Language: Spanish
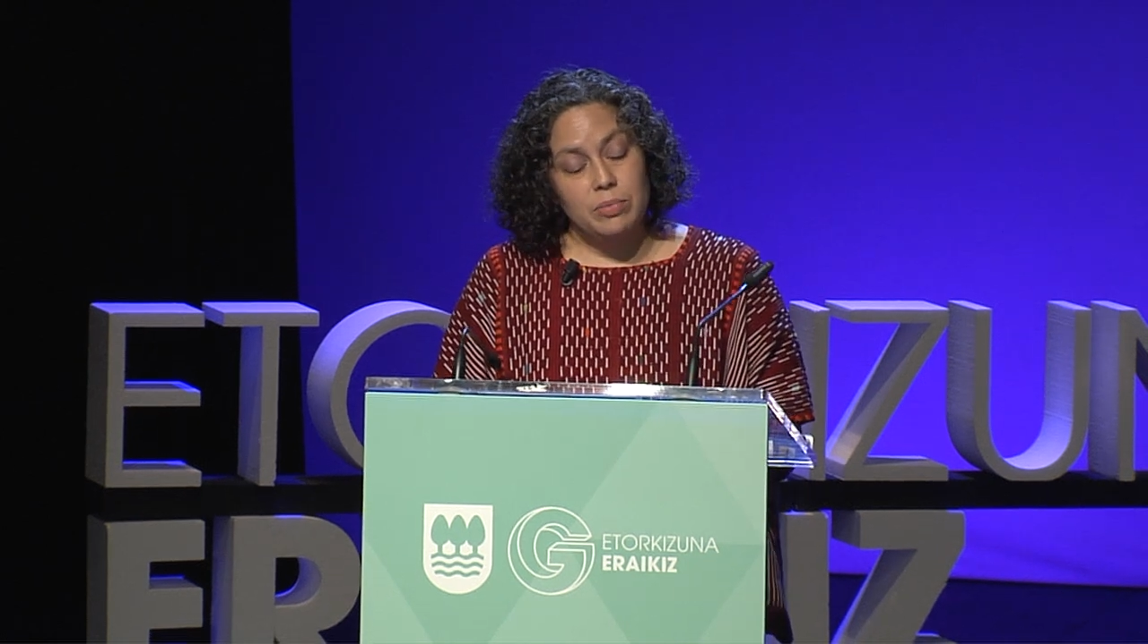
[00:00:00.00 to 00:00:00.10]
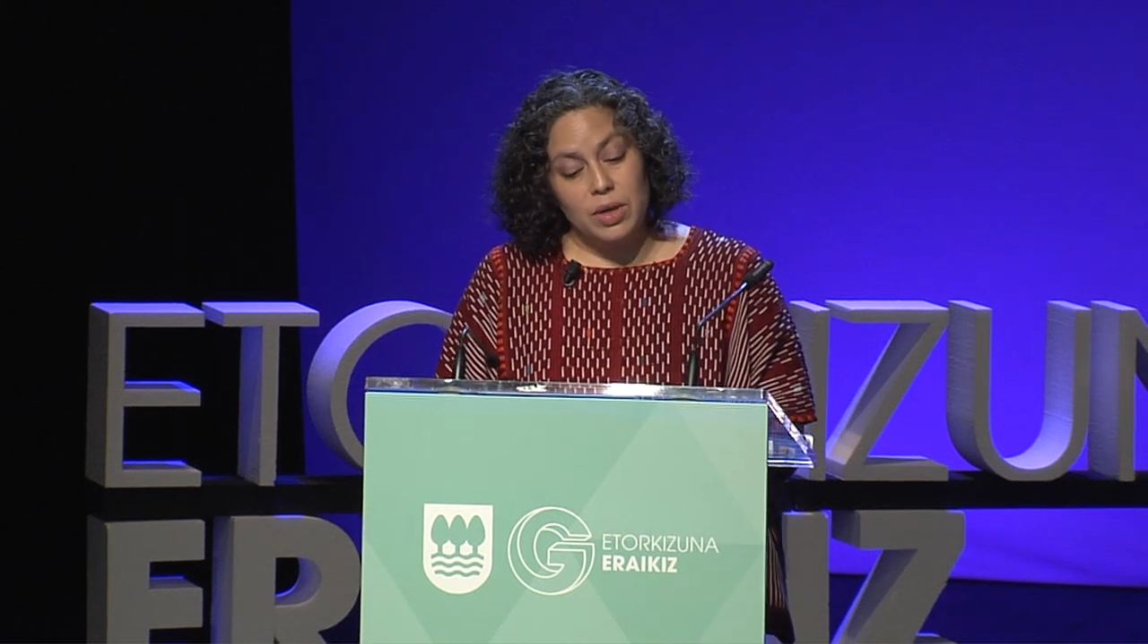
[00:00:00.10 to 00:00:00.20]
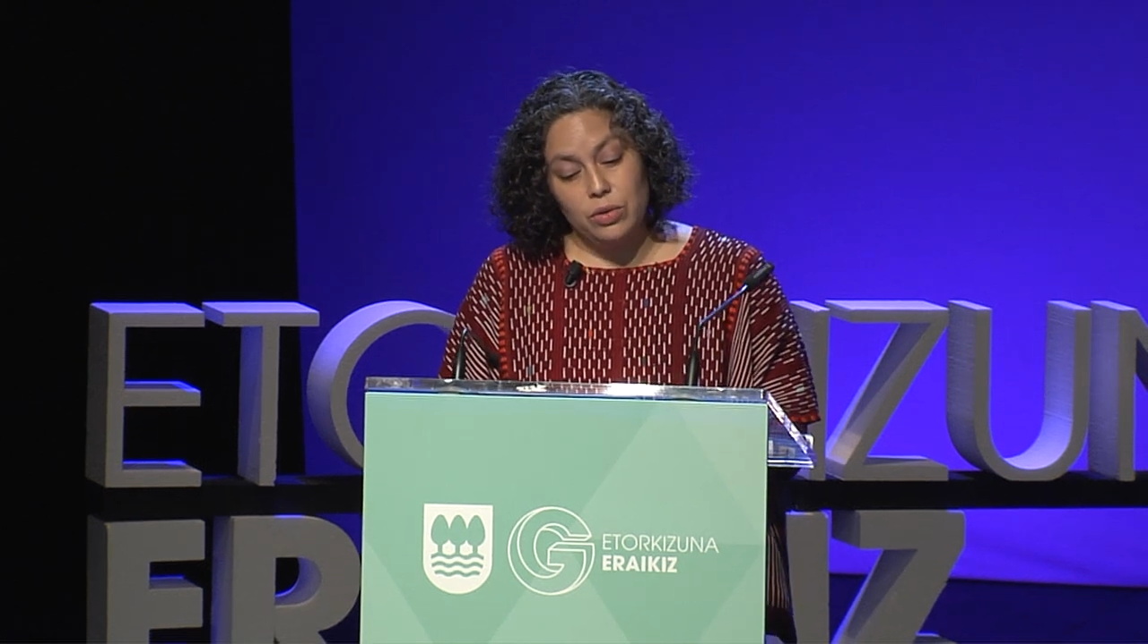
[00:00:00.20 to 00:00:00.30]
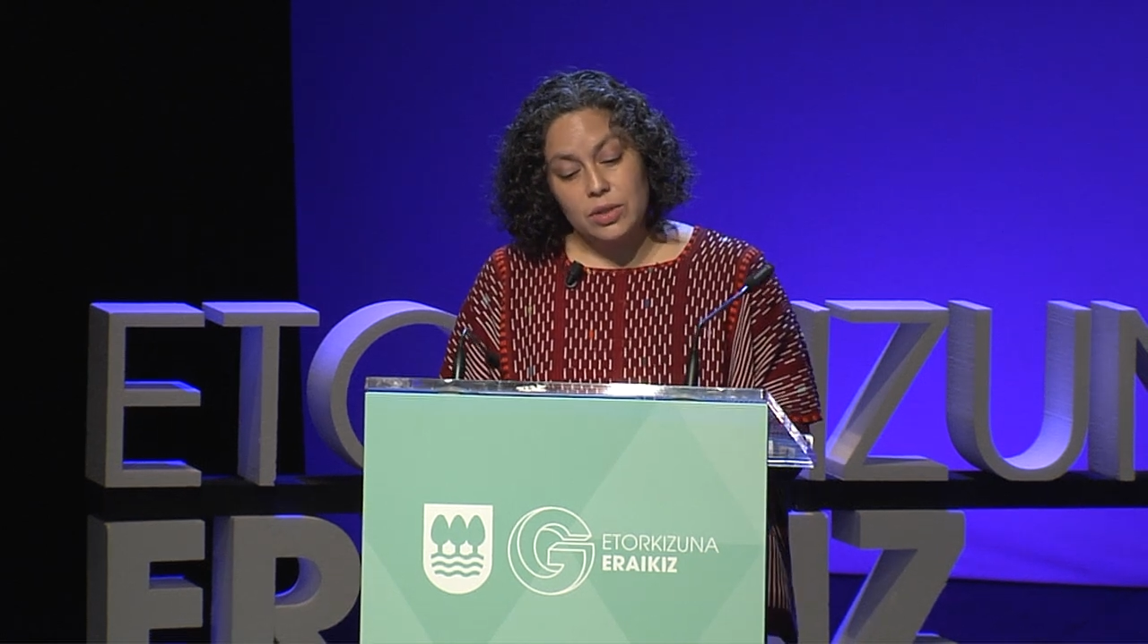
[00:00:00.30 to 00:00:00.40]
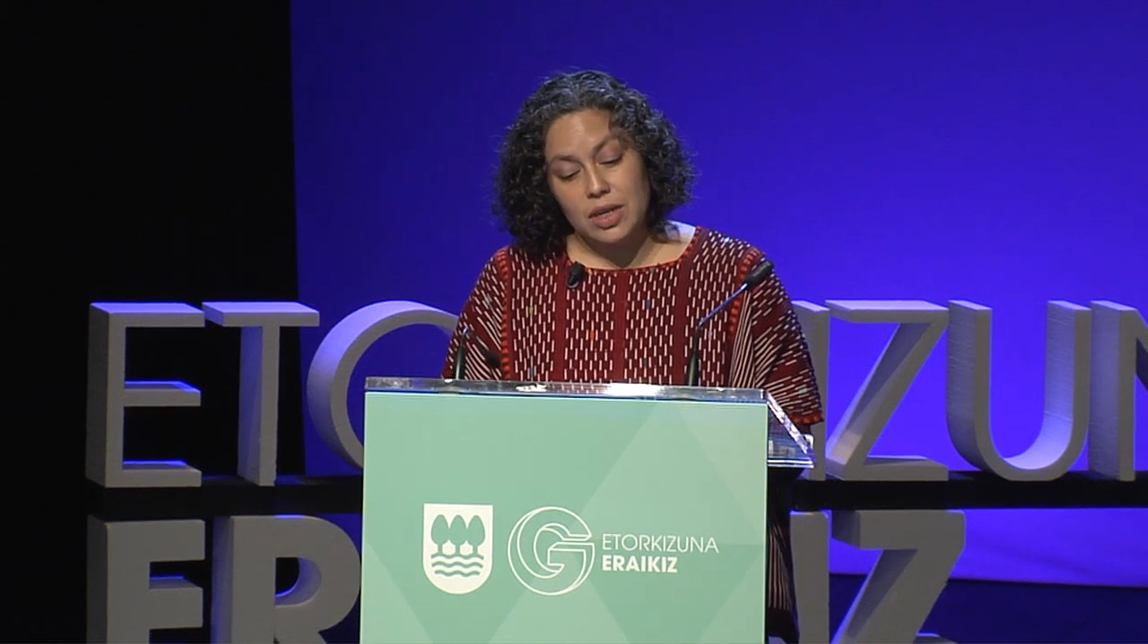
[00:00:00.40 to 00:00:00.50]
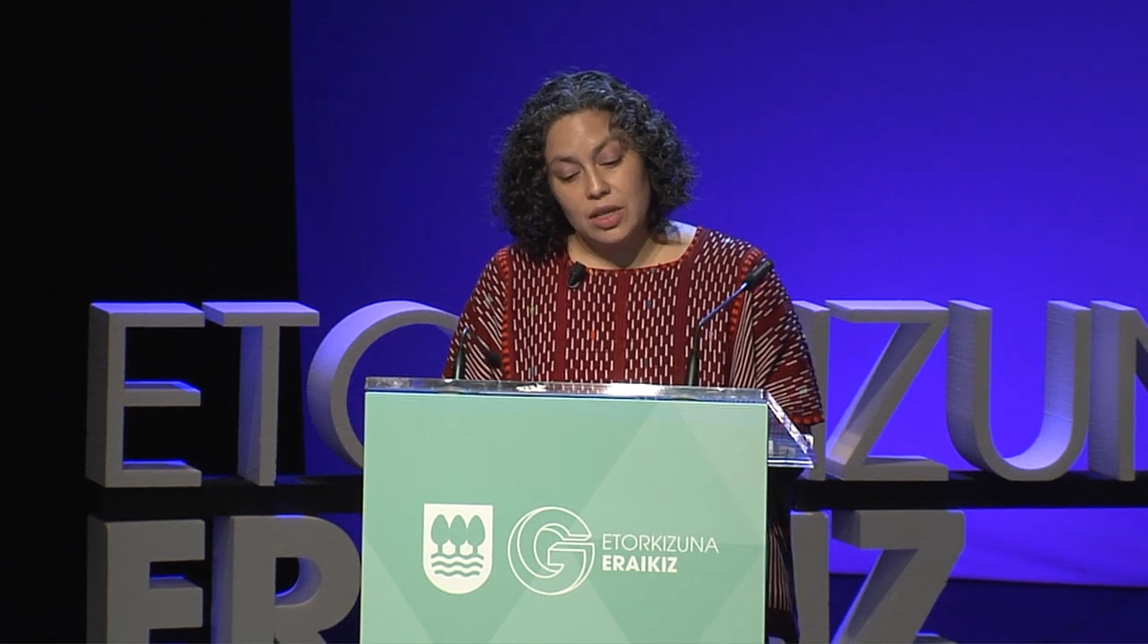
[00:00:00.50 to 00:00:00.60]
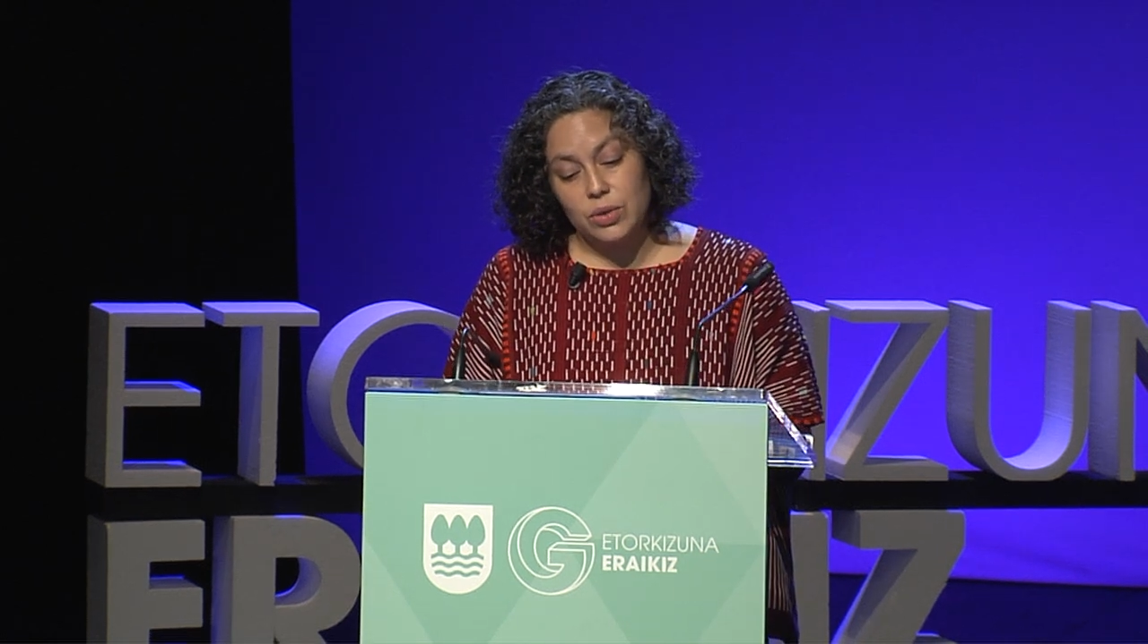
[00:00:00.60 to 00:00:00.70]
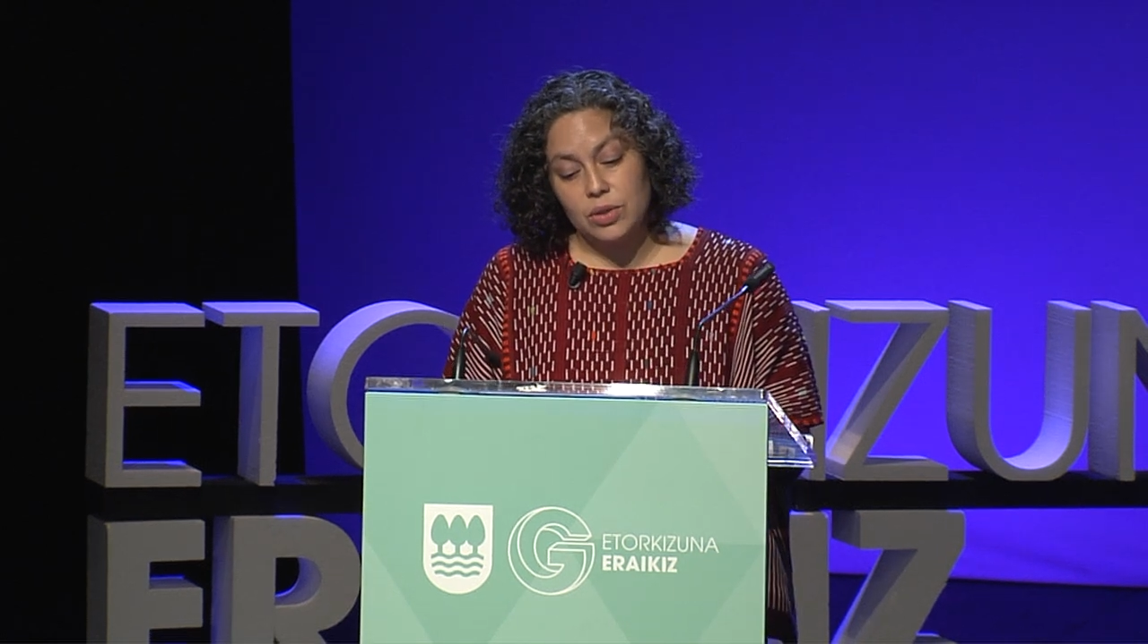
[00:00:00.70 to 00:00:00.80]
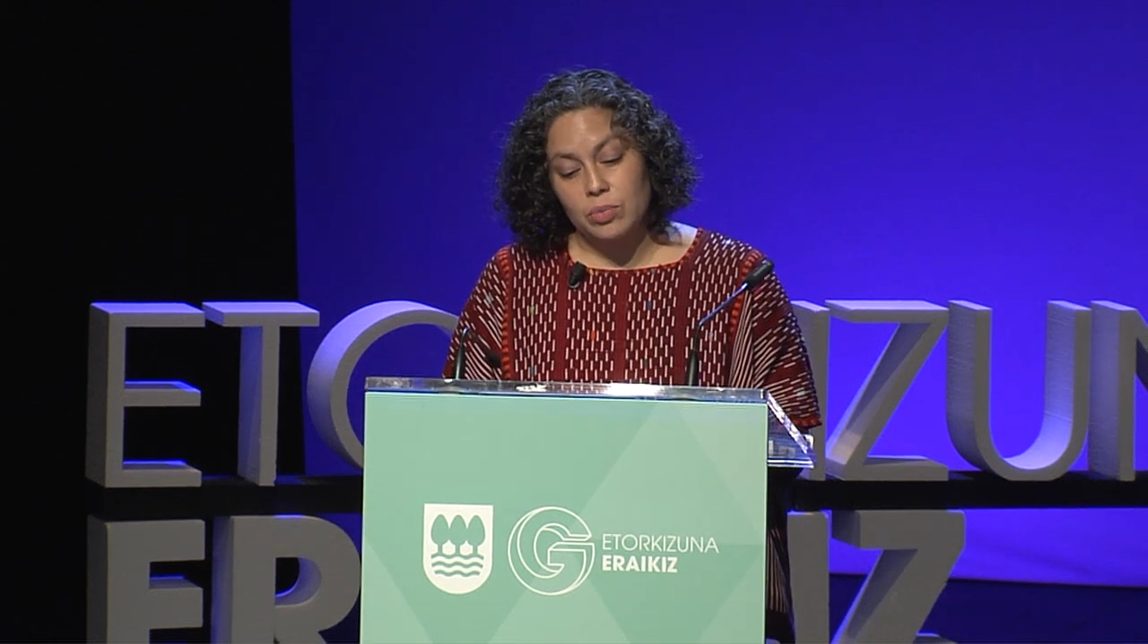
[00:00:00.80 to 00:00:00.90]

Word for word: menos casos